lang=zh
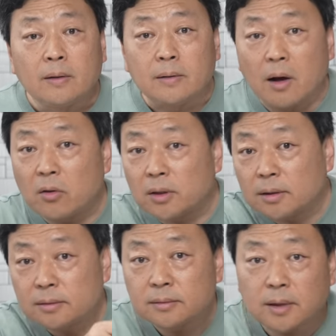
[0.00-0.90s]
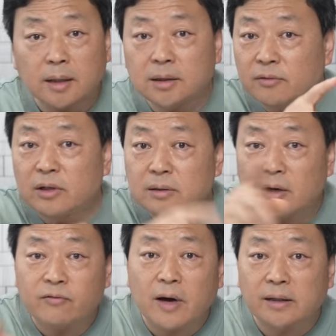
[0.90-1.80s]
然后呢，他这个文
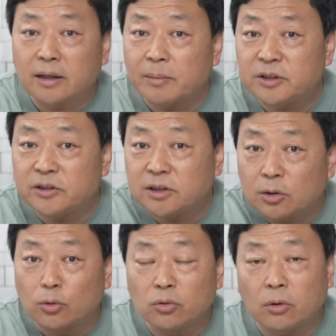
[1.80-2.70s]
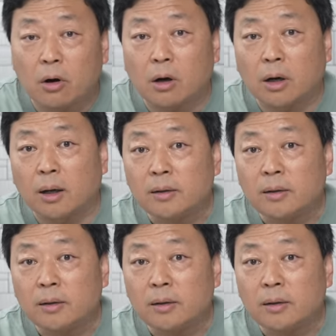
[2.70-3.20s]
章发在他们自己的公众号上，